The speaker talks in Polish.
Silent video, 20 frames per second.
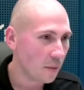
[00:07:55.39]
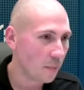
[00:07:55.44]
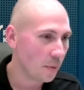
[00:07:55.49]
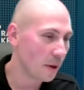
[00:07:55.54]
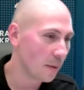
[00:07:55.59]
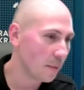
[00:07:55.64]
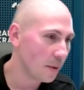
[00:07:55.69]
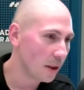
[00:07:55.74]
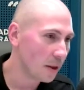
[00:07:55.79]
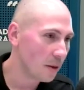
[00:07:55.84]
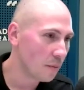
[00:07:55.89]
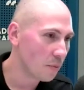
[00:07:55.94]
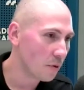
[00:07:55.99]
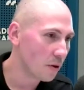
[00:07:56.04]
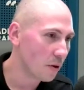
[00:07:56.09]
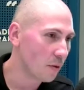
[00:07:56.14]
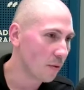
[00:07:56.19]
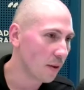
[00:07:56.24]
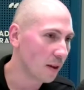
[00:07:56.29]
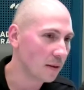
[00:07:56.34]
I podam taki
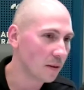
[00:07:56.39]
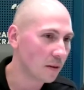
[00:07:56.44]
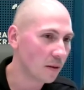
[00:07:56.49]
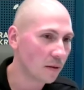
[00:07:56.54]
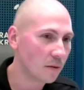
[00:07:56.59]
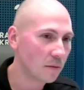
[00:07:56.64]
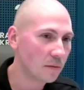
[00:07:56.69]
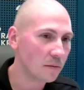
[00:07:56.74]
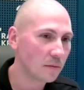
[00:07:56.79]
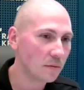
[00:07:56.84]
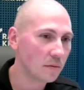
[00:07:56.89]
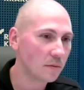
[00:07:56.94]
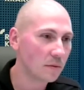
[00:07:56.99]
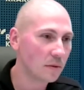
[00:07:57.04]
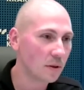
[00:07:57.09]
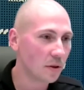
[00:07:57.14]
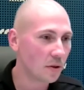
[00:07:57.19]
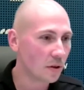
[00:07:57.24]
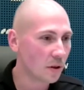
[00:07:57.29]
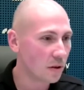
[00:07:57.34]
przykład. No,
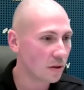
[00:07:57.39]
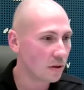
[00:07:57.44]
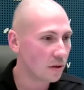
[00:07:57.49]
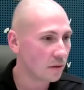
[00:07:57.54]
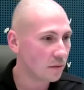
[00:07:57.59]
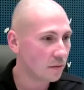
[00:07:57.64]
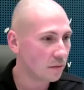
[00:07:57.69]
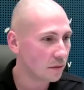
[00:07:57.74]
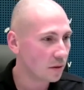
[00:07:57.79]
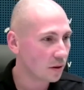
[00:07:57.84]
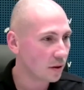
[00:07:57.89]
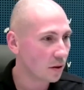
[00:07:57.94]
jeżeli